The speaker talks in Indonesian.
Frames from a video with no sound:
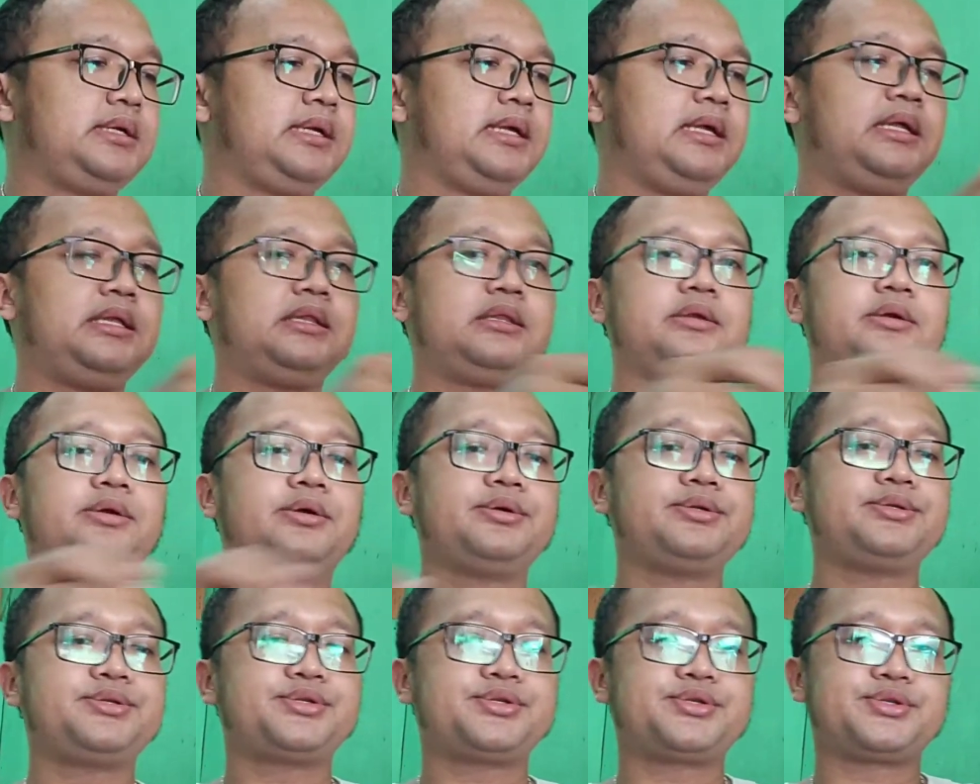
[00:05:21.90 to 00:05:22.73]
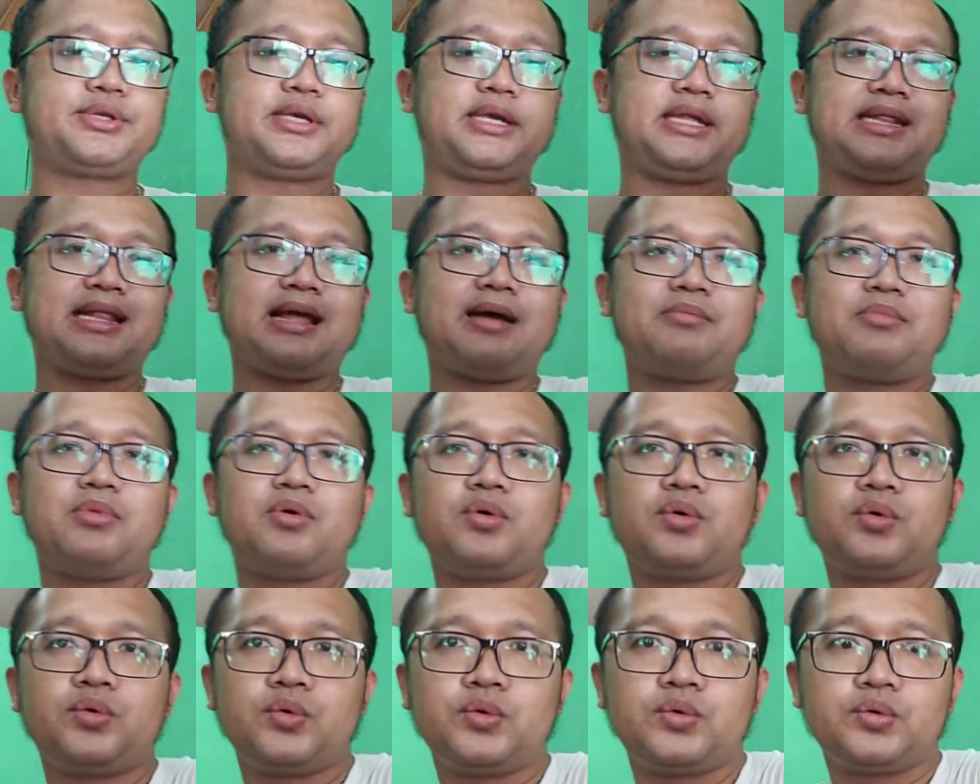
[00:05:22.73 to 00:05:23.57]
ini terus kita
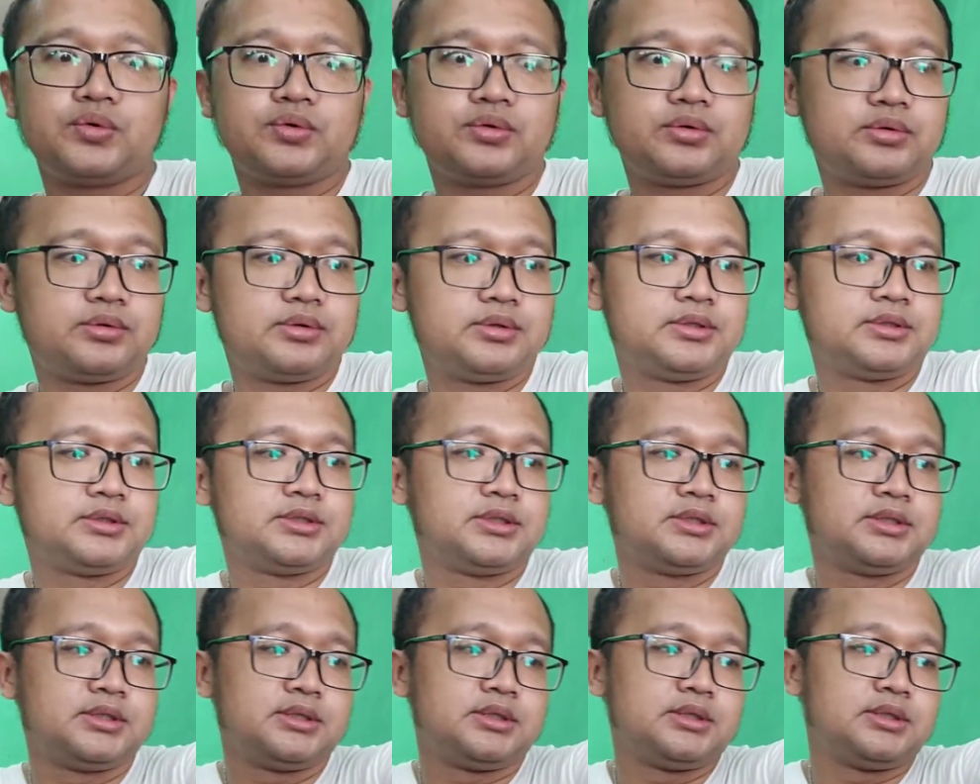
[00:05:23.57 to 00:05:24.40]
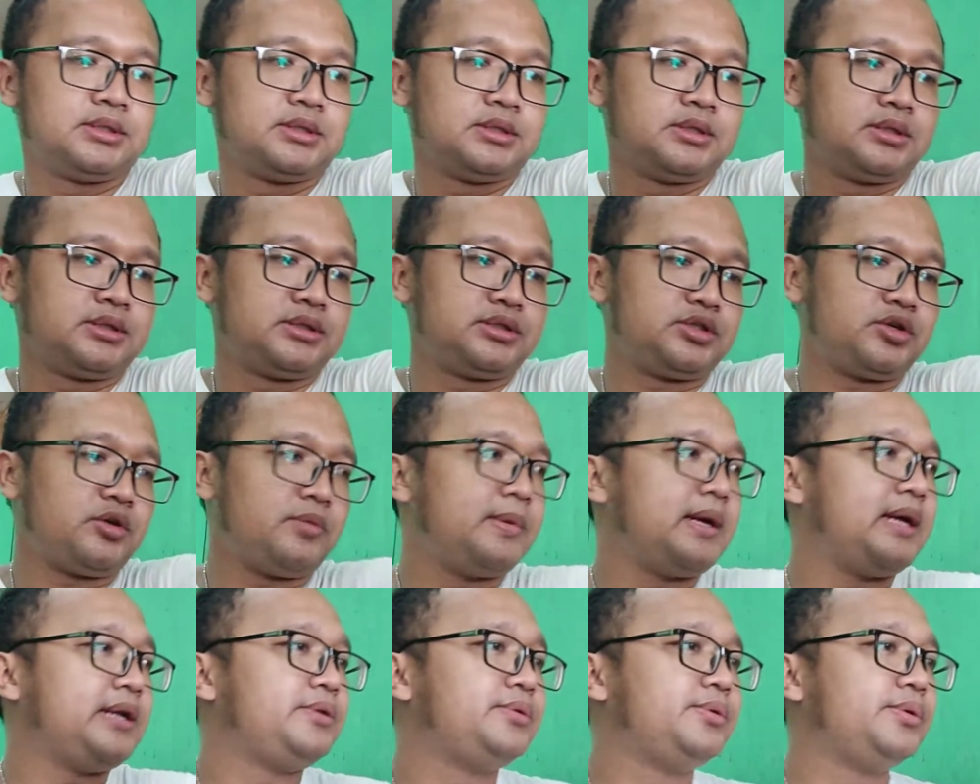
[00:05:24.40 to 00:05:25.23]
mau
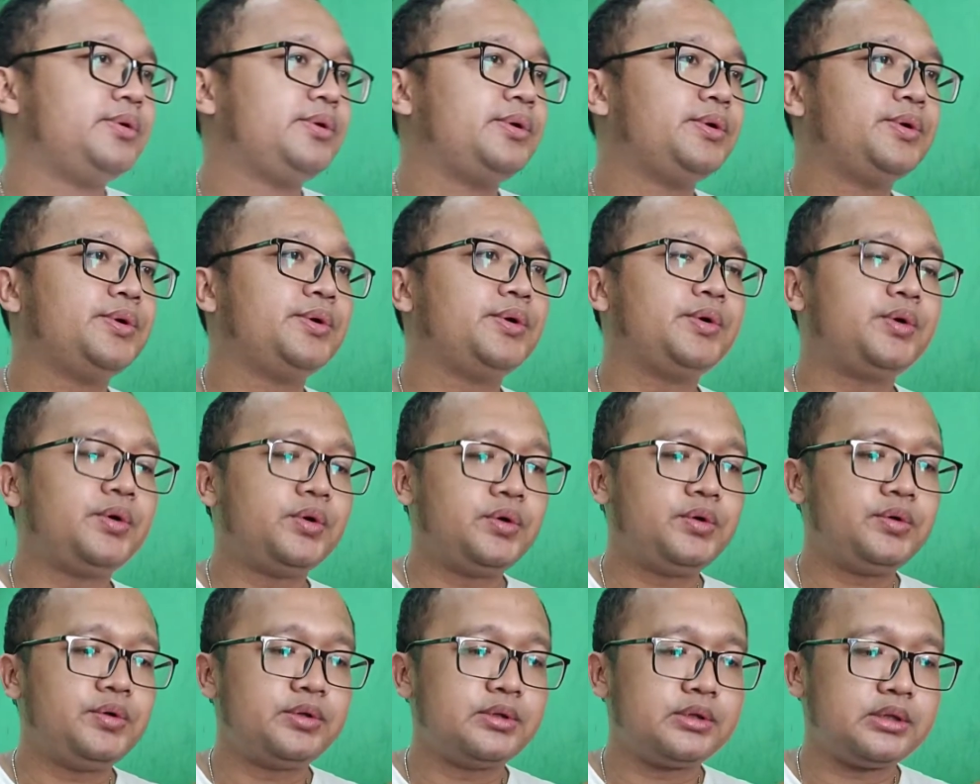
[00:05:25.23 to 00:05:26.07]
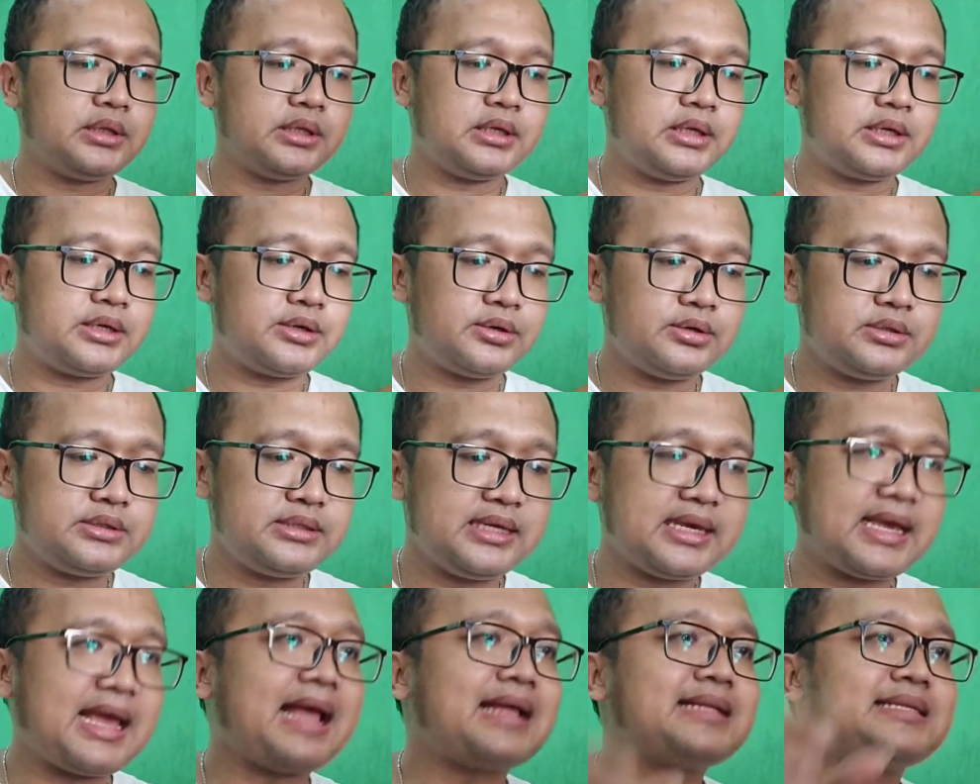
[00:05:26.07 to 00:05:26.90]
coba dulu terus
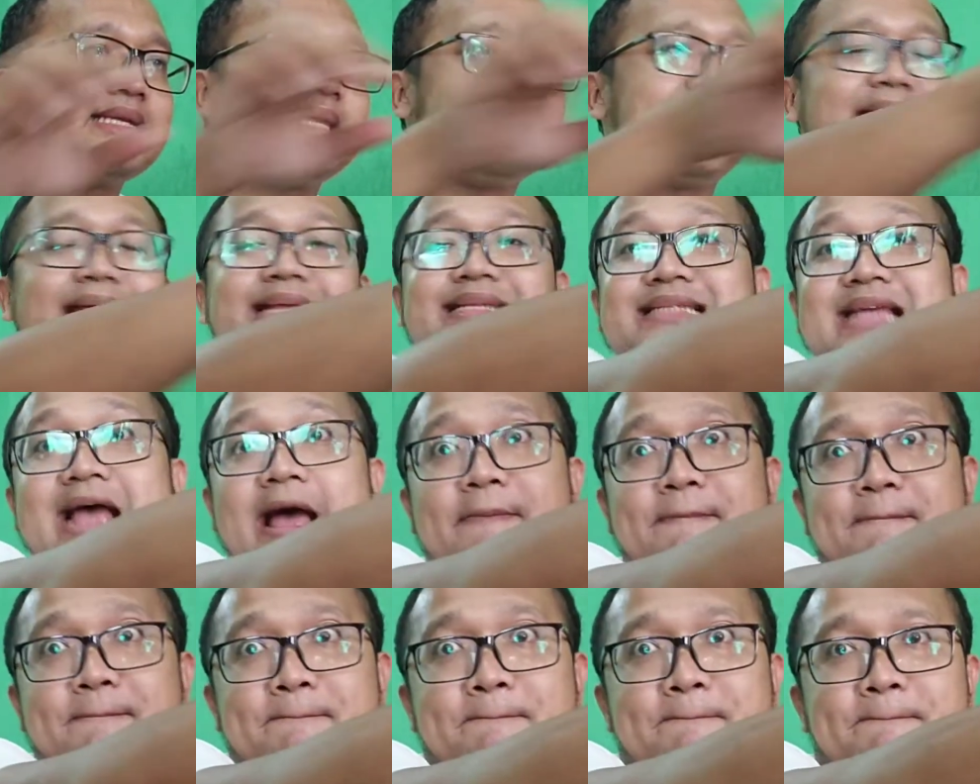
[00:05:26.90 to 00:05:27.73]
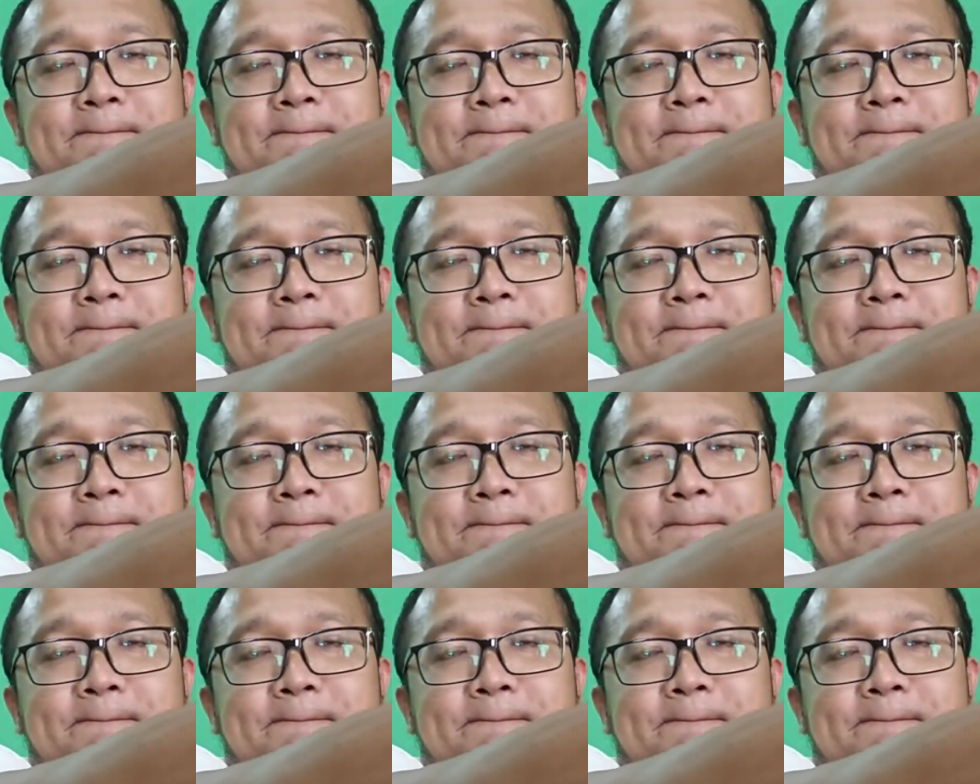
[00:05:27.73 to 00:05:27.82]
dikasih kecap